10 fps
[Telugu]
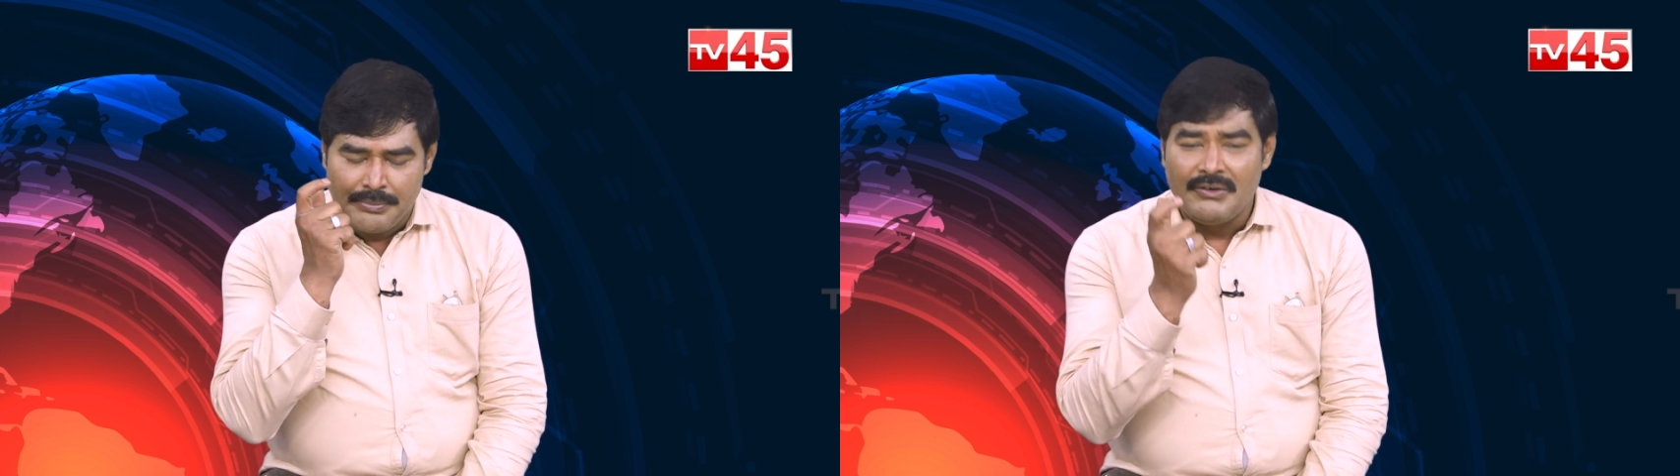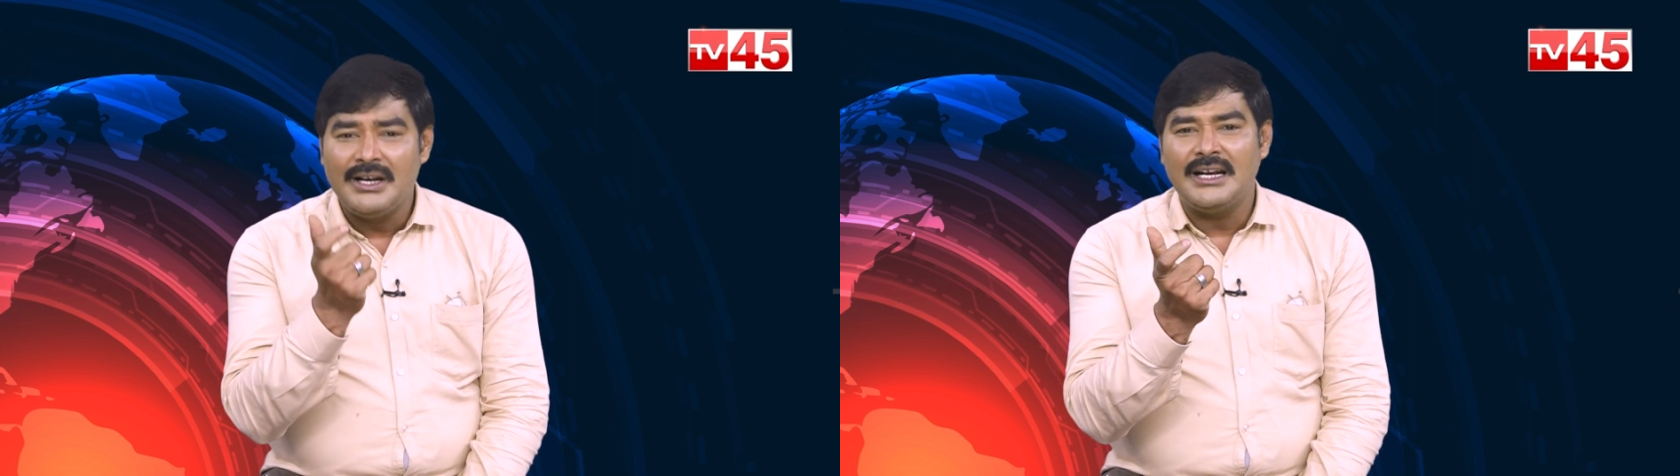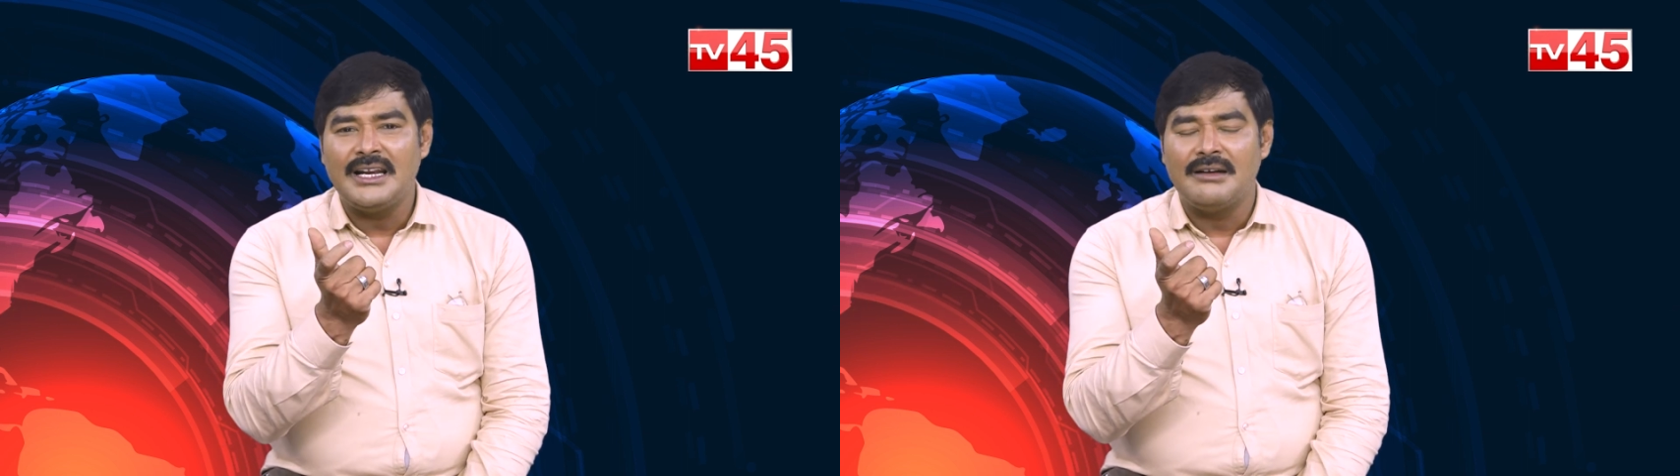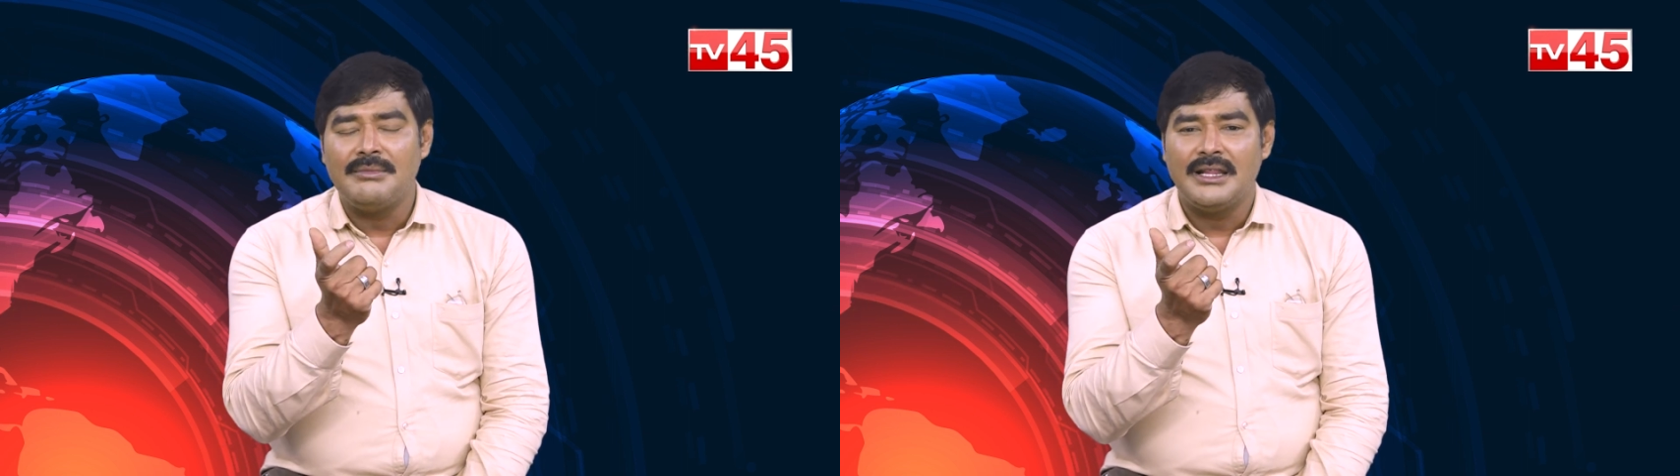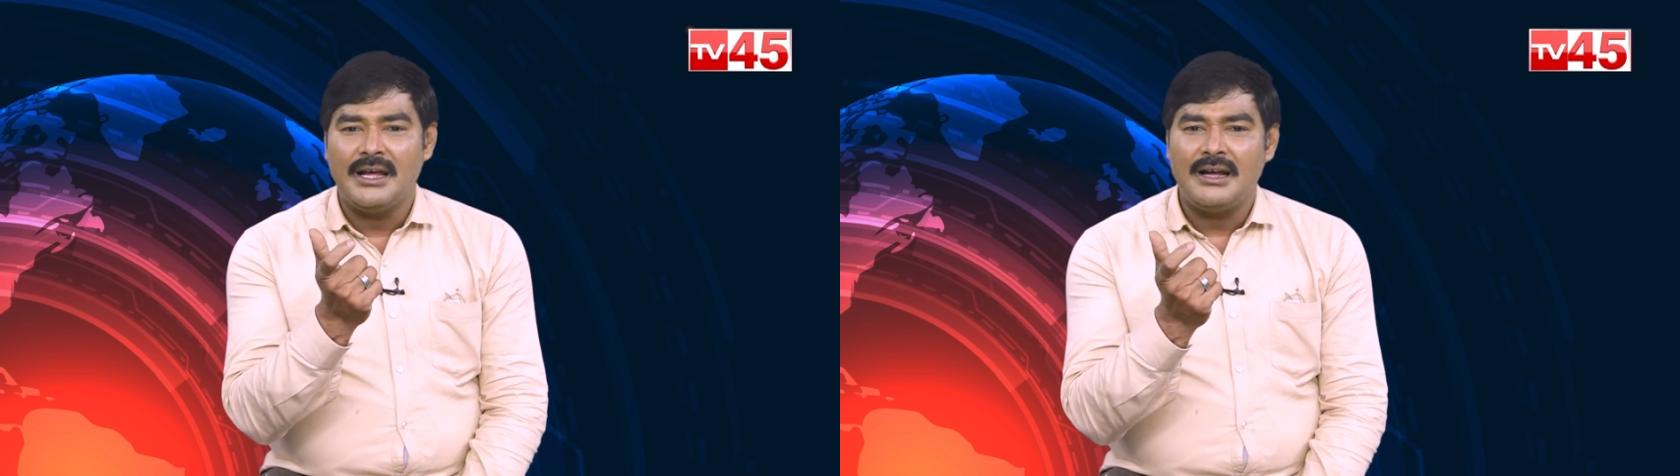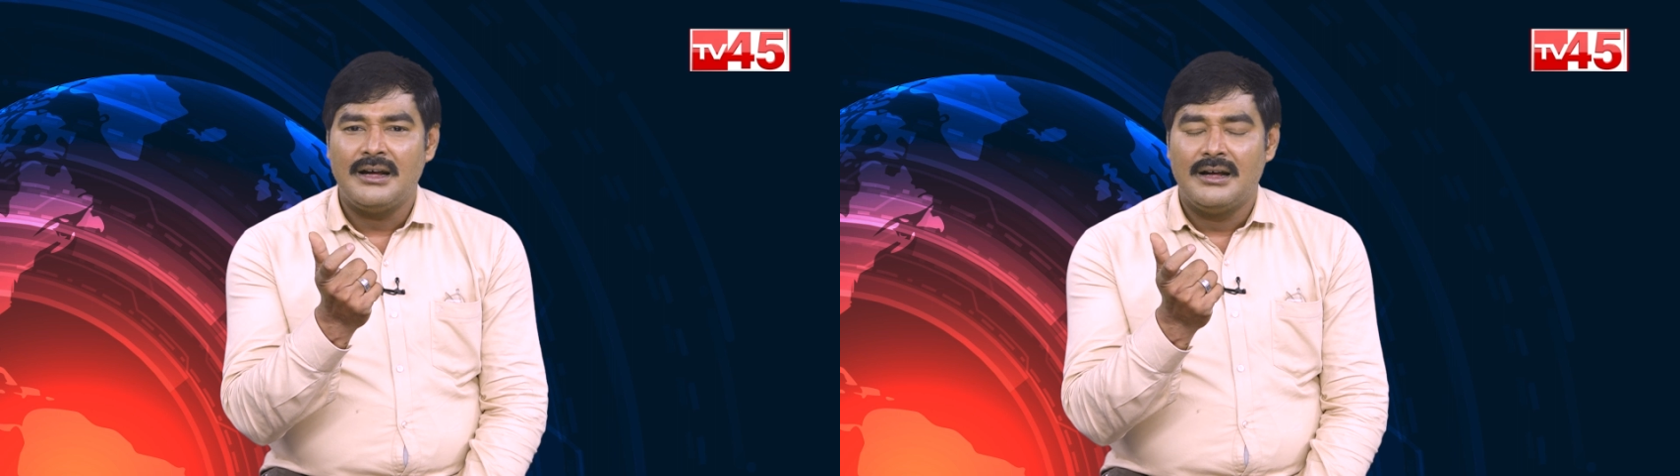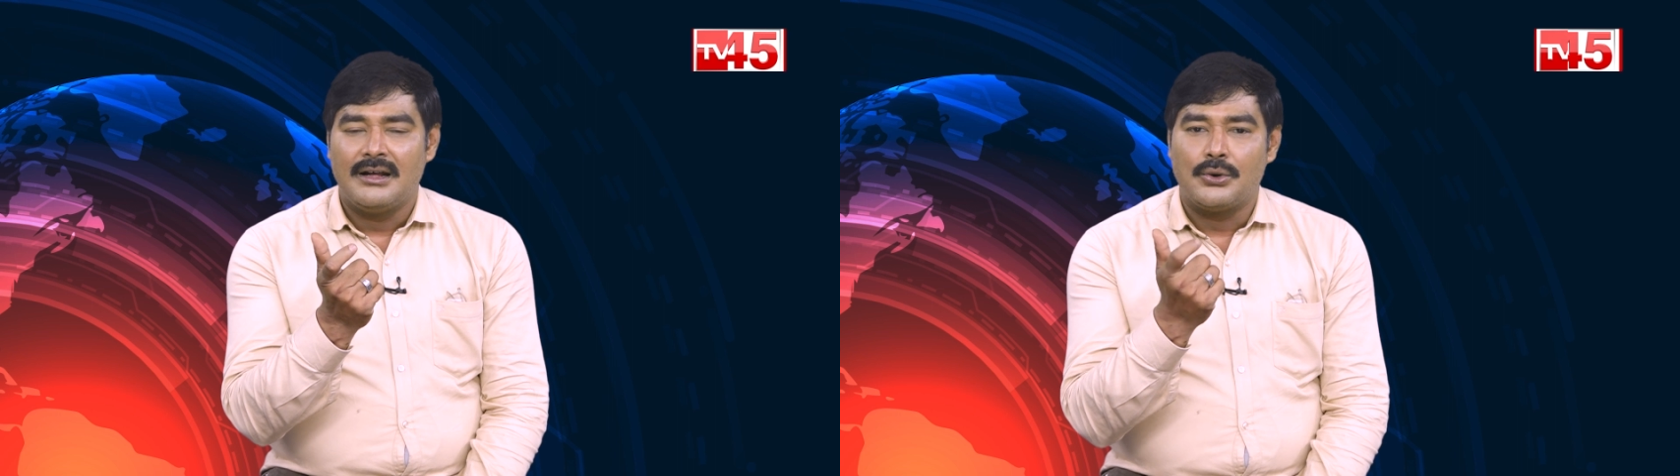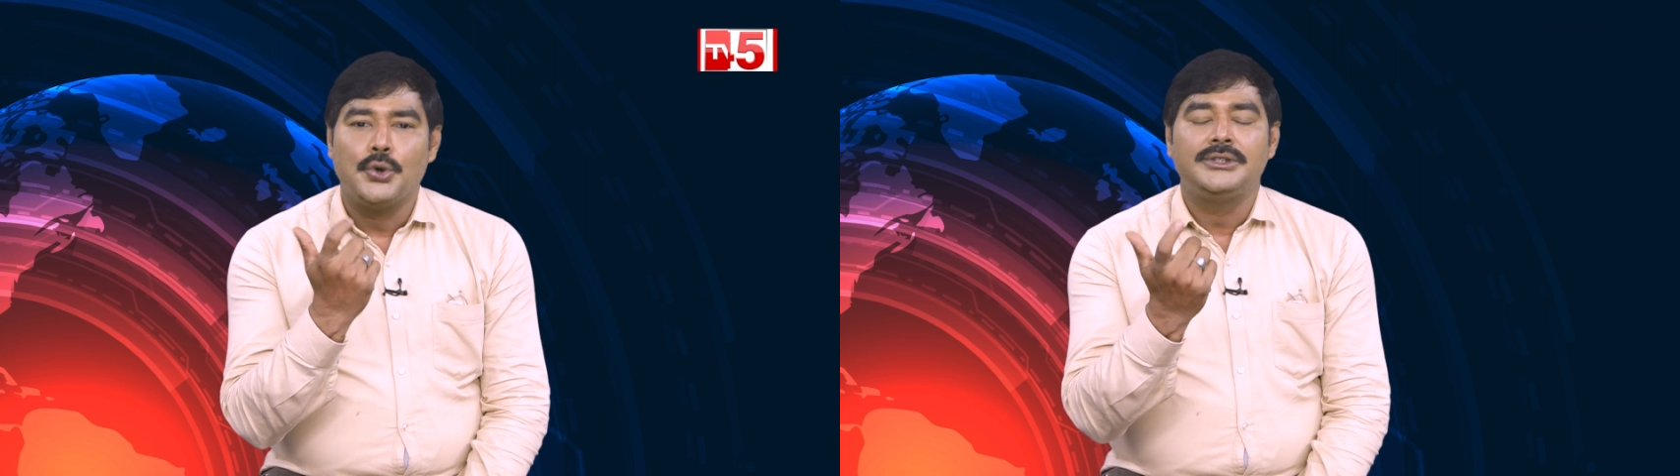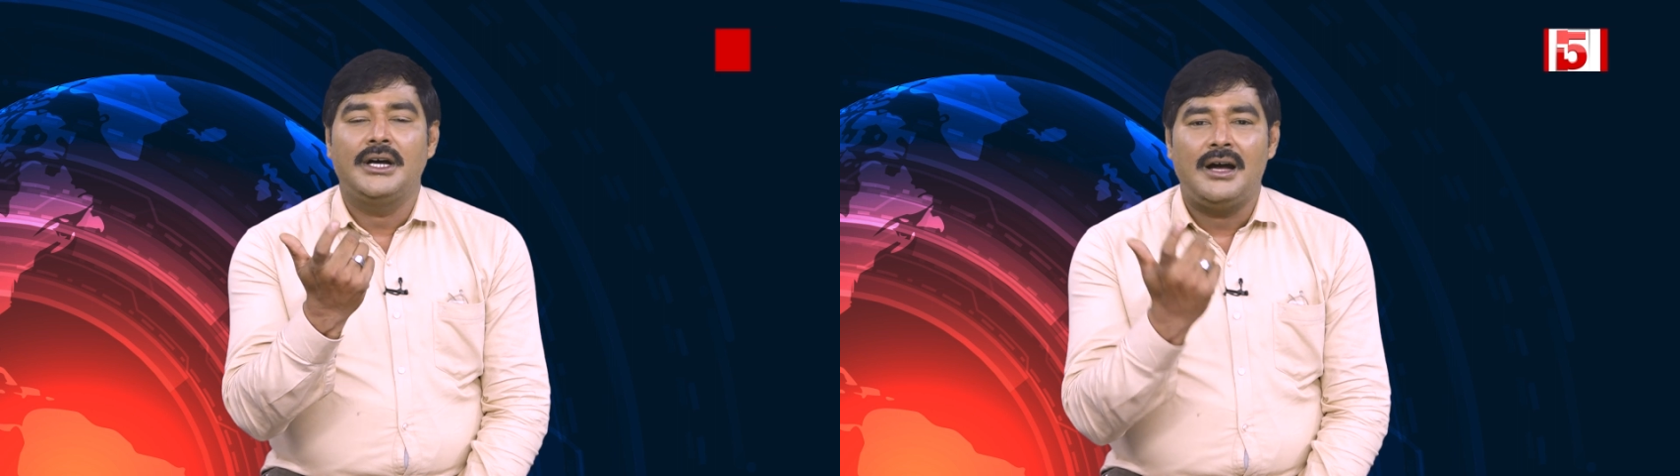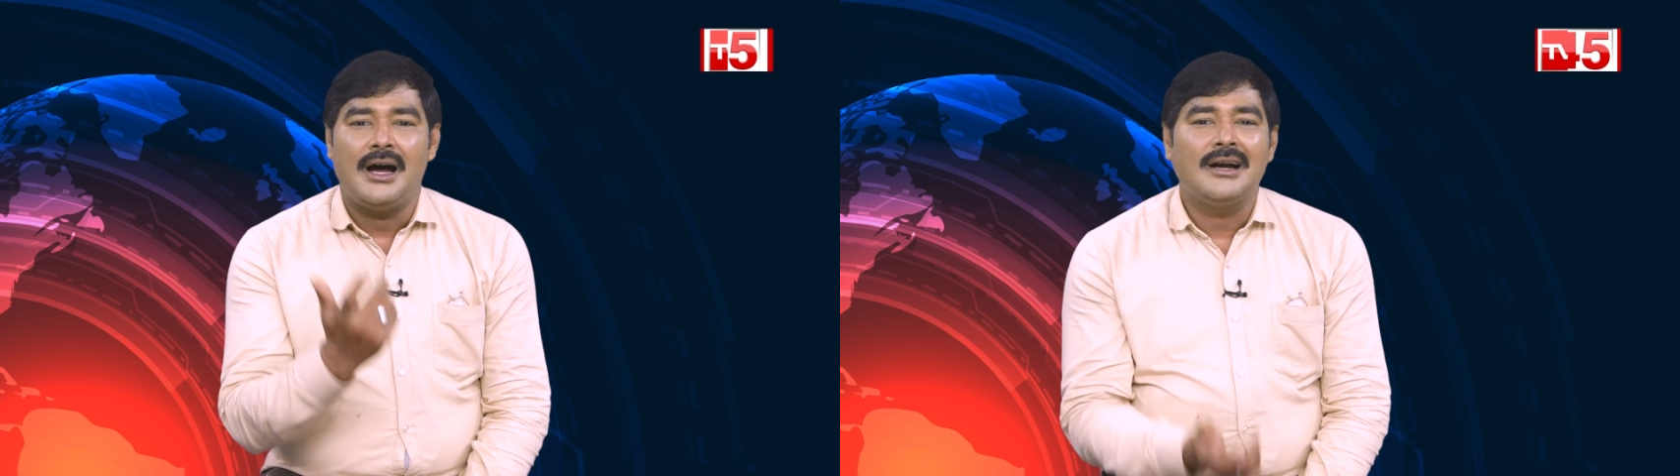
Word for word: పవన్ కళ్యాణ్ మీద రోజా